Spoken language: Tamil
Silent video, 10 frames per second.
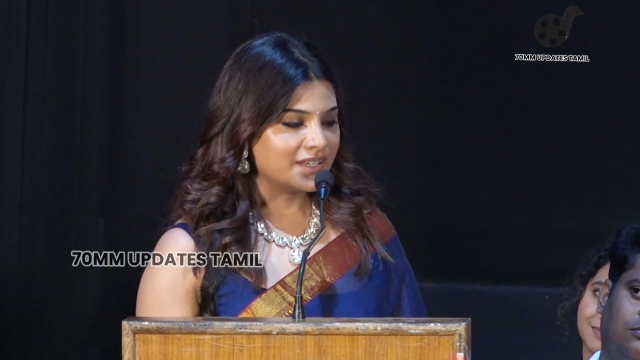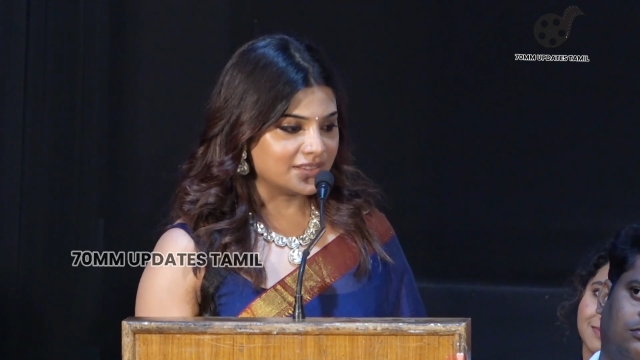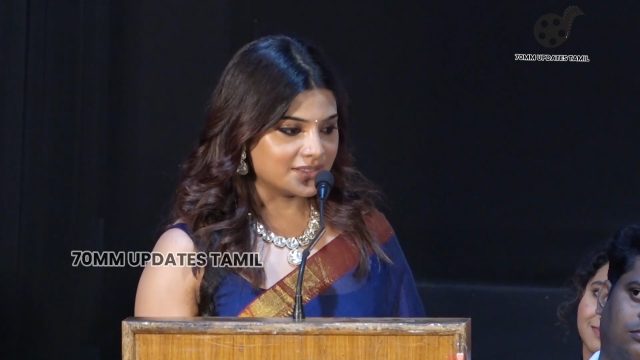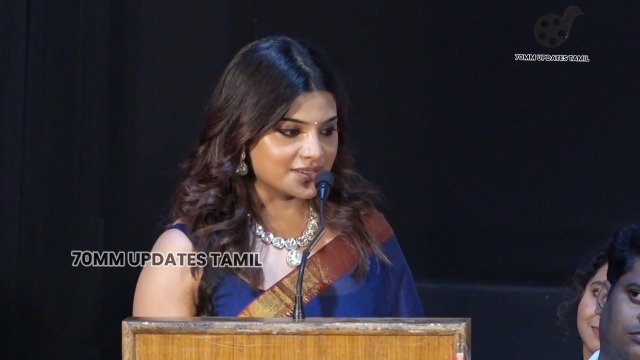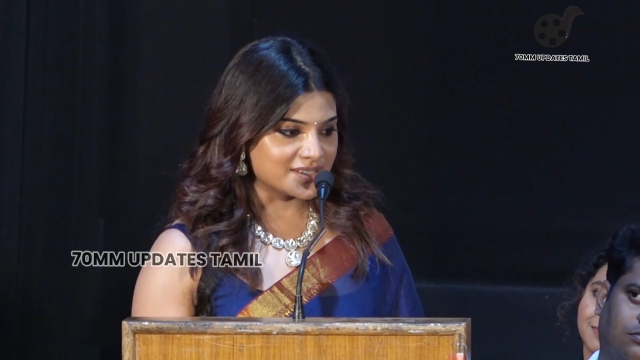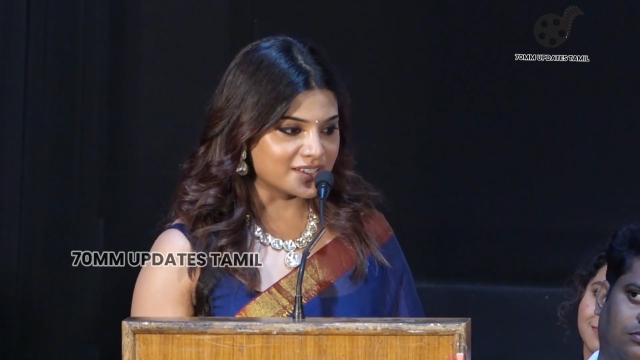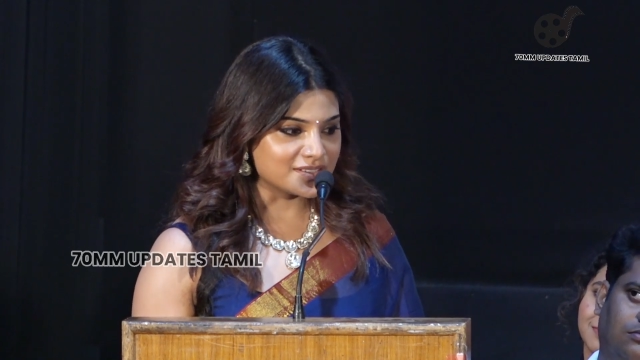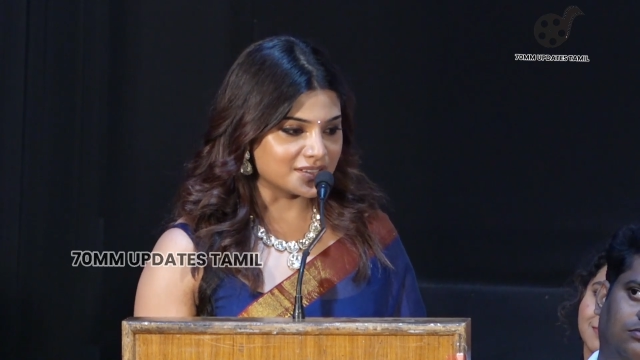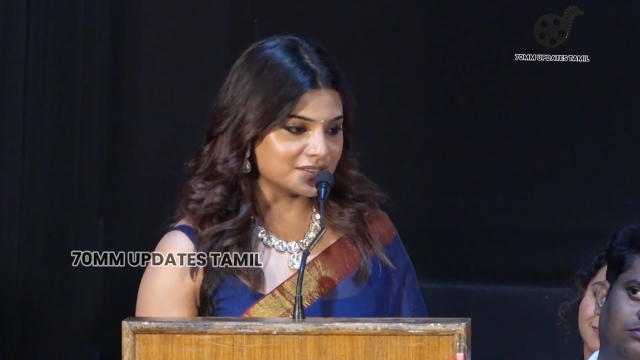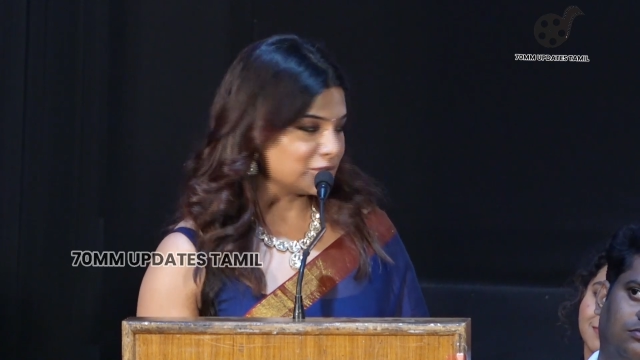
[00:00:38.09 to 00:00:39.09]
இந்த
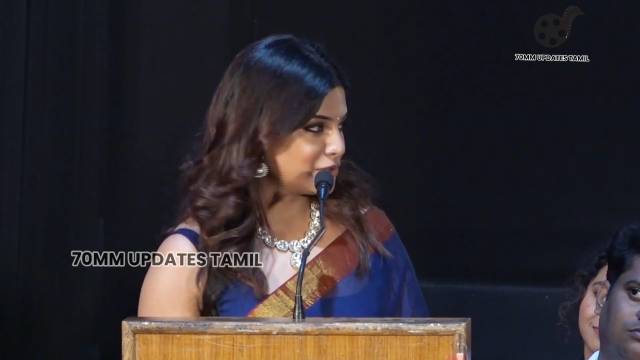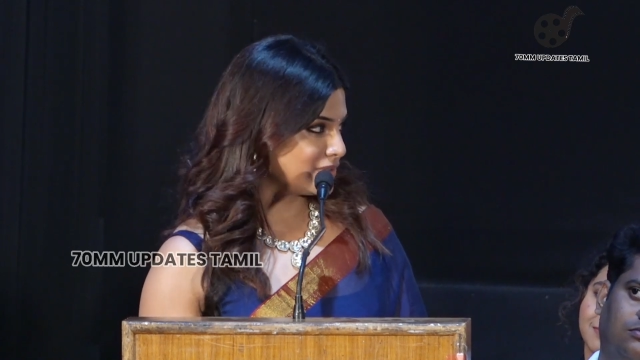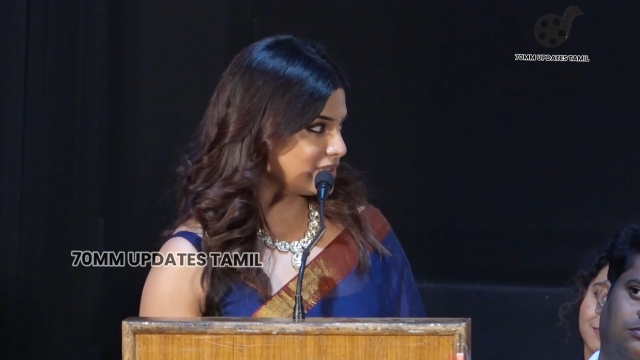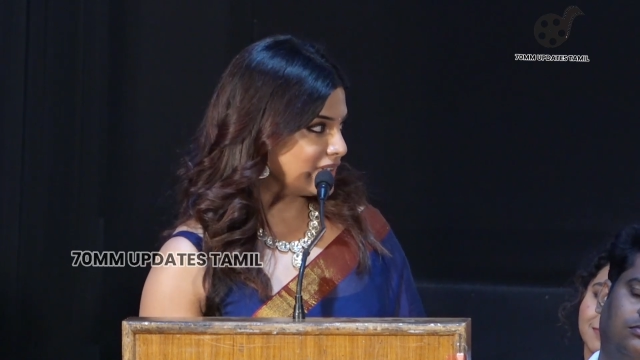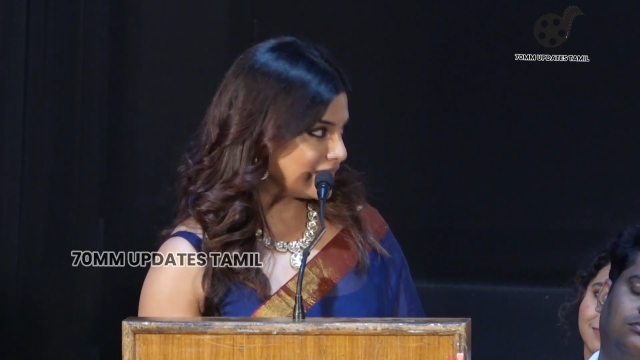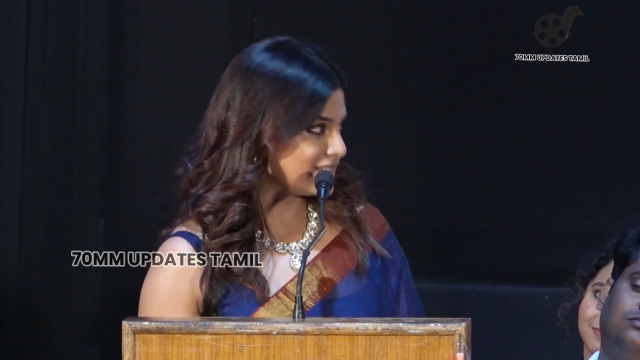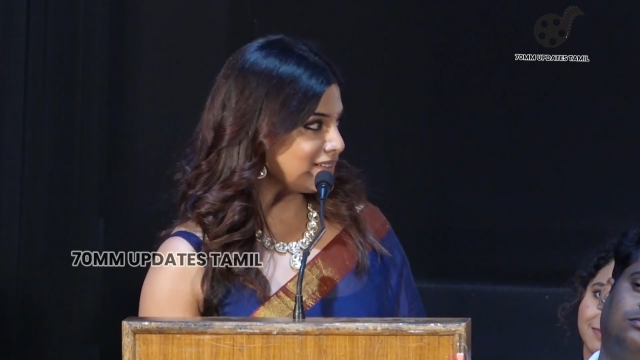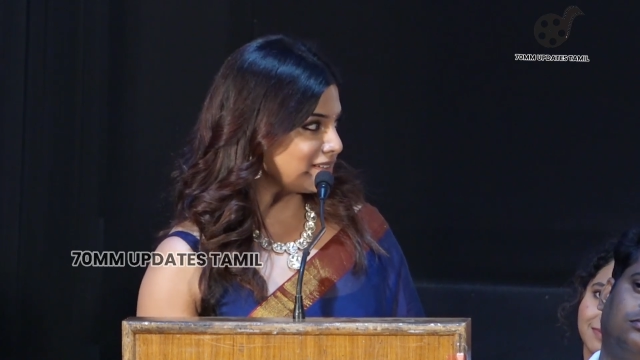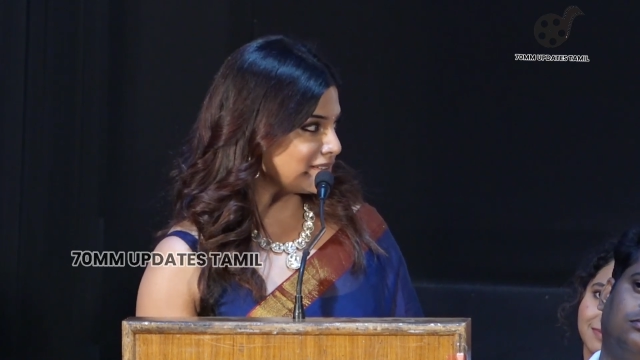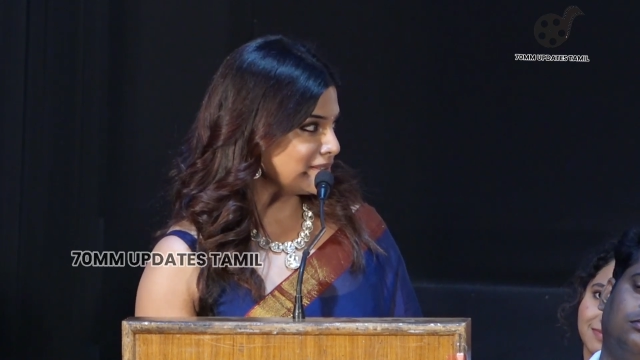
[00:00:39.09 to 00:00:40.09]
ஸ்டேஜுக்கு கொண்டு வந்து
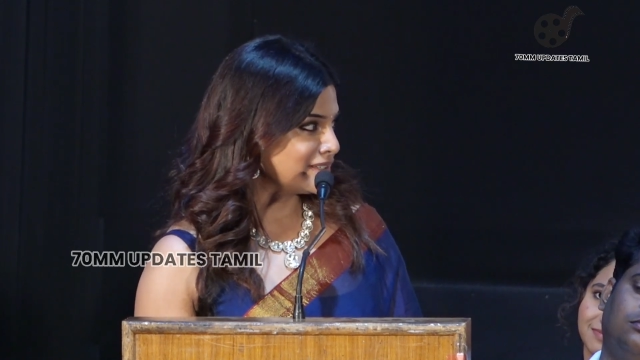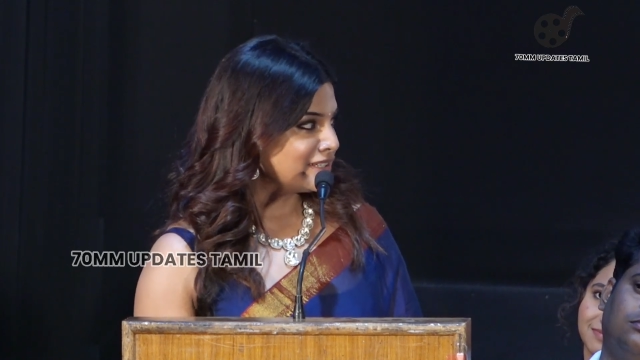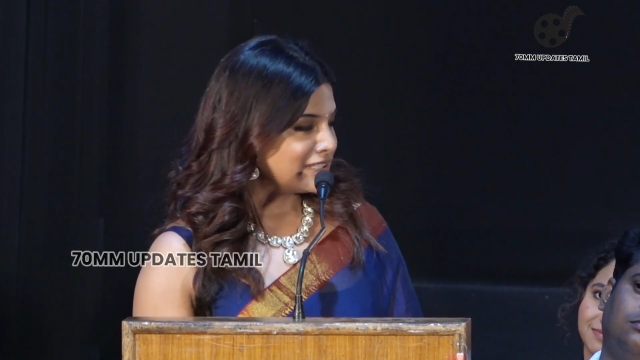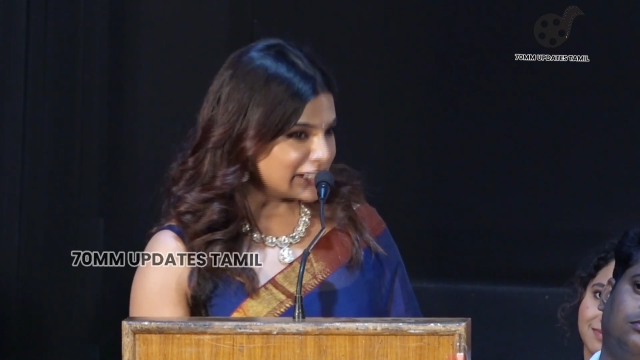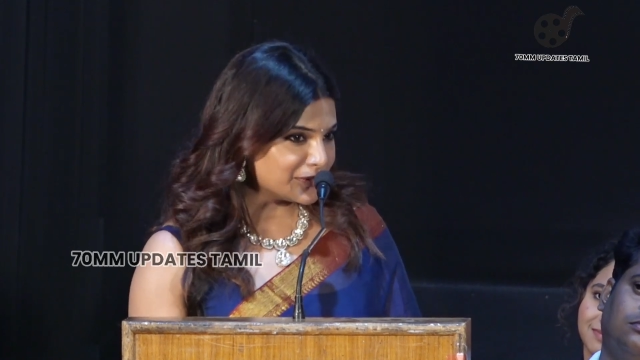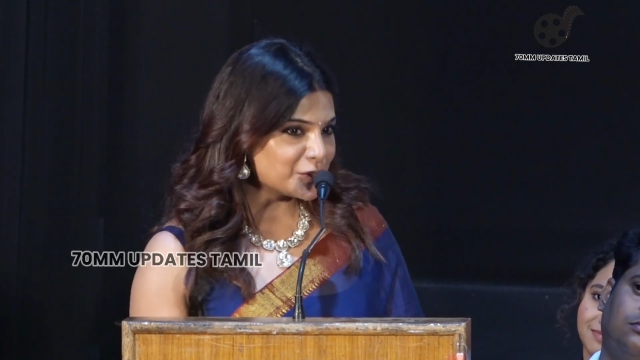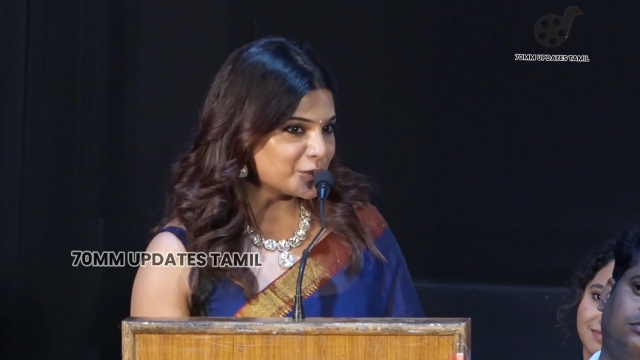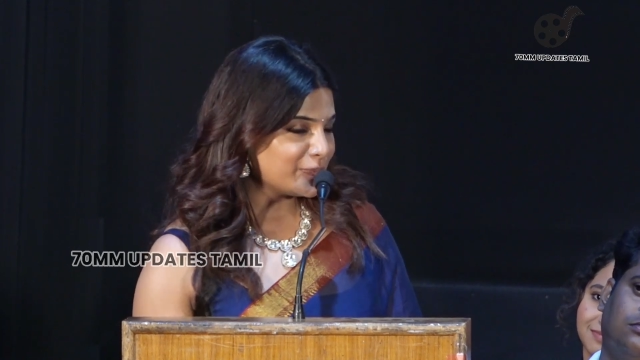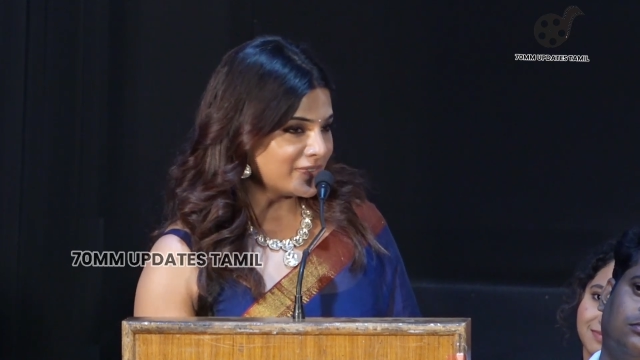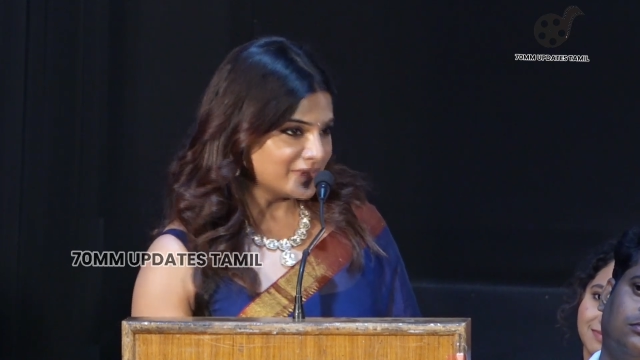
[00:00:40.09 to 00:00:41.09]
நிறுத்தியிருக்கு இதுவே
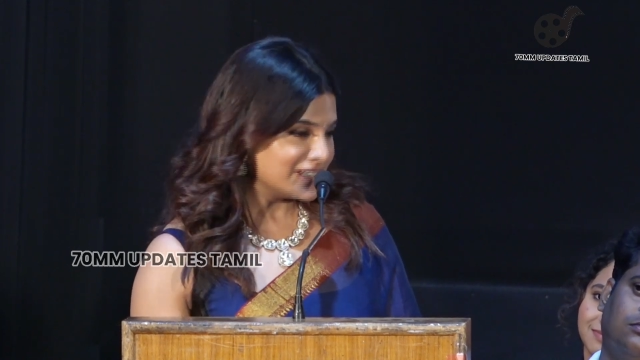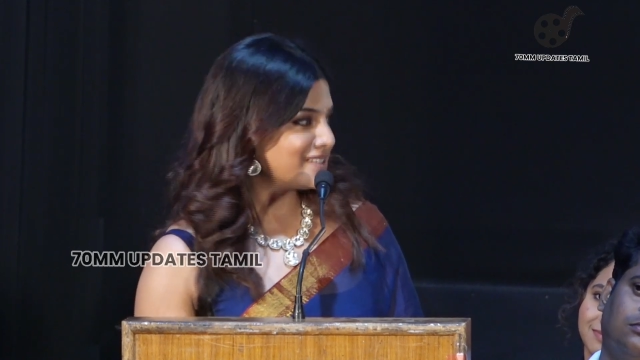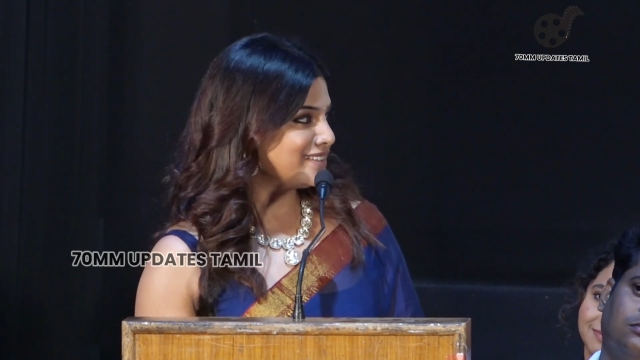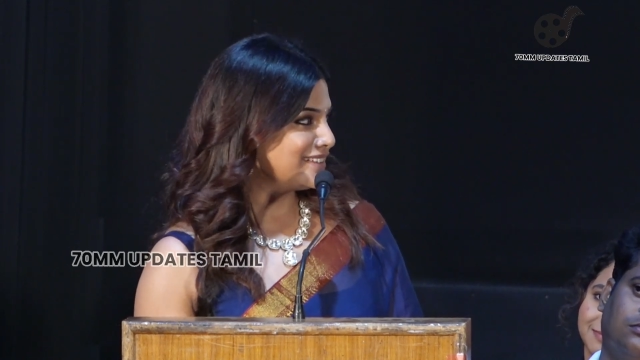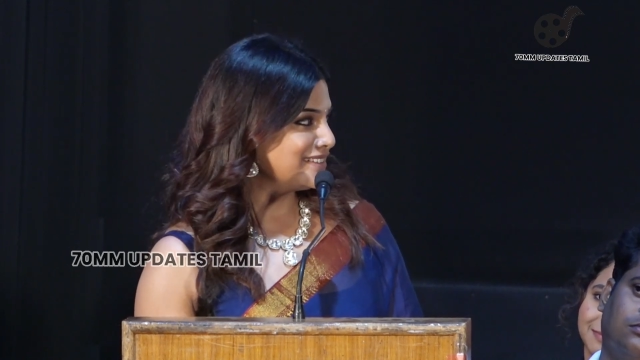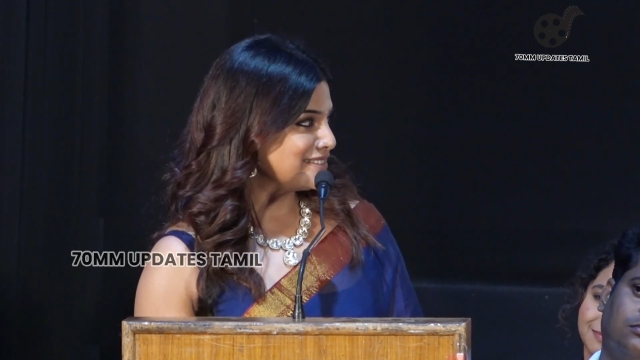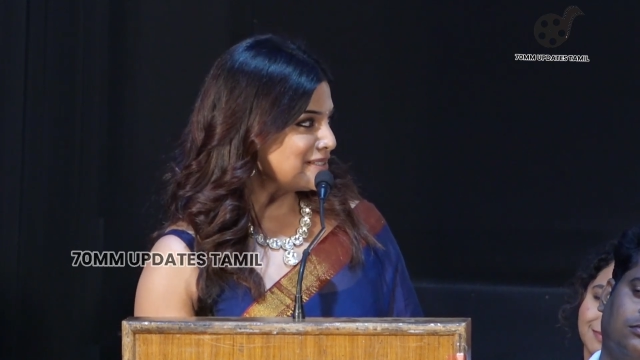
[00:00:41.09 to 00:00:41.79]
ஒரு வெற்றி தான்